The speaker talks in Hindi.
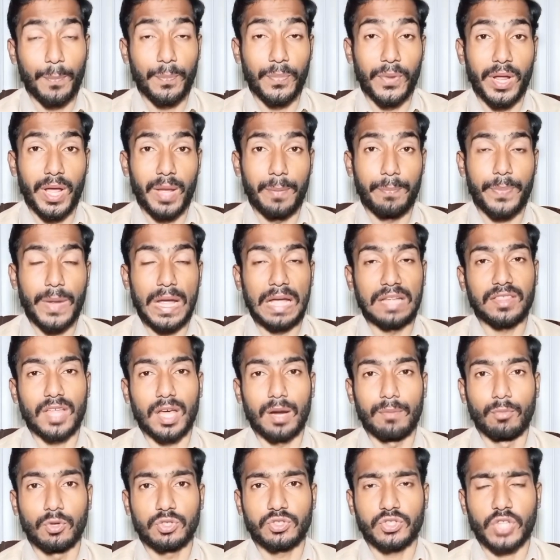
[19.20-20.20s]
अपने
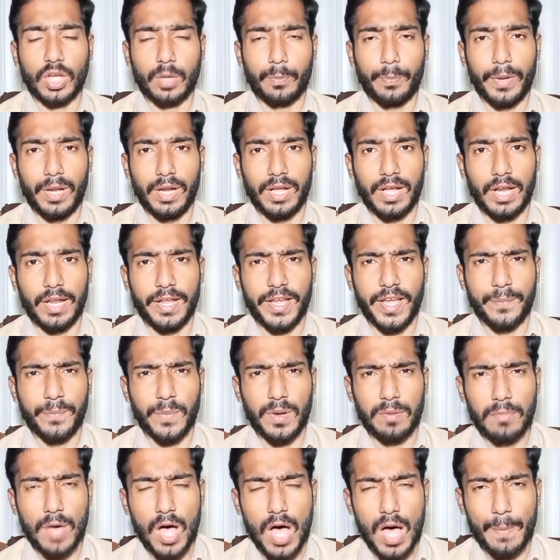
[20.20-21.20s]
बेहतर मुस्तकबिल के लिए
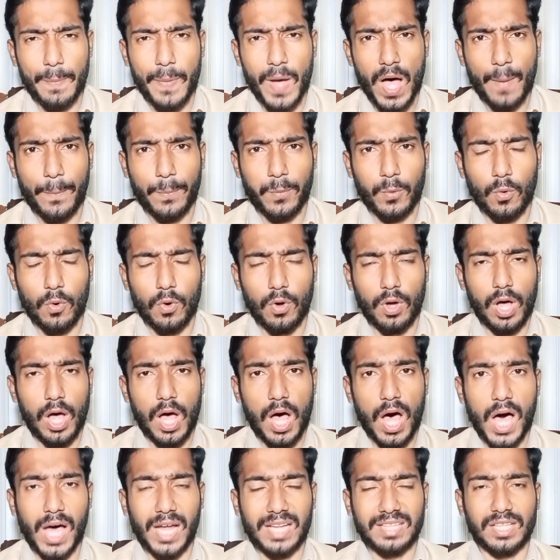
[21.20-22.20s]
अपने माँ बाप को
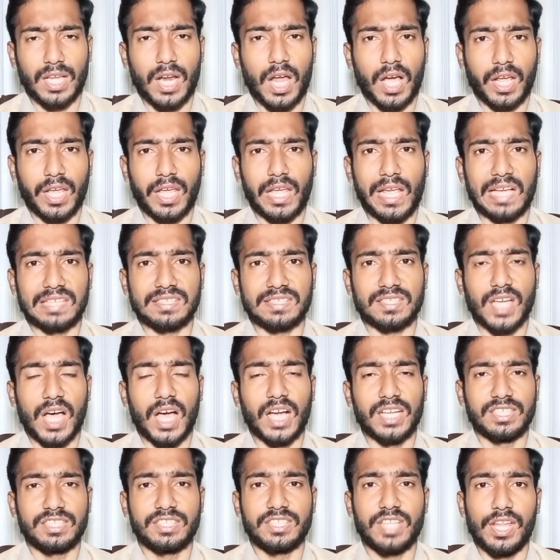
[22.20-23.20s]
हर तरह की
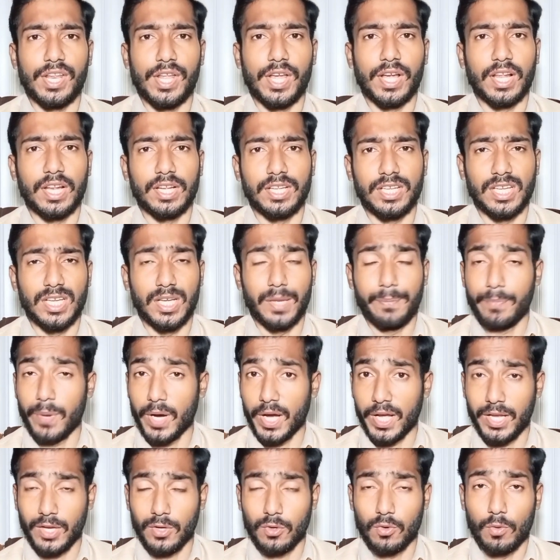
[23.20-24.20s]
आसाइश देने के लिए
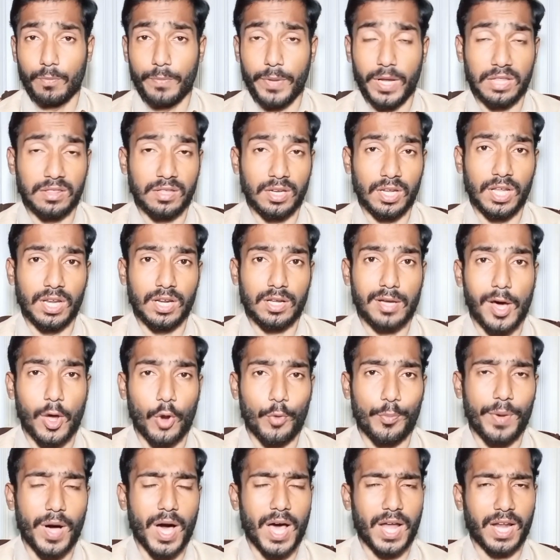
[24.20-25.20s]
भाई को बेहतरीन
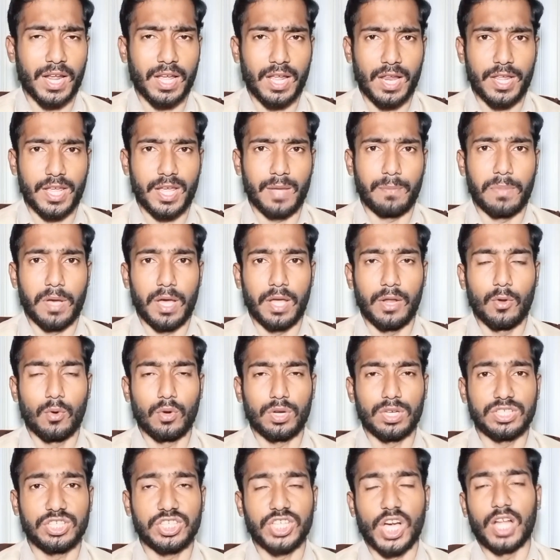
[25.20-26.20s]
कारोबार के लिए
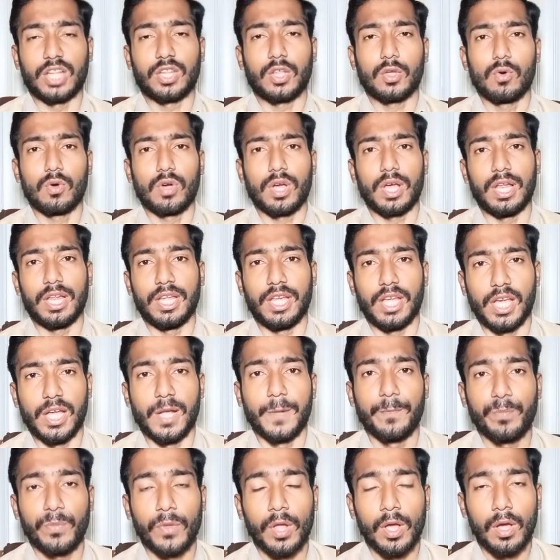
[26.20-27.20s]
बहनों की शादियों के लिए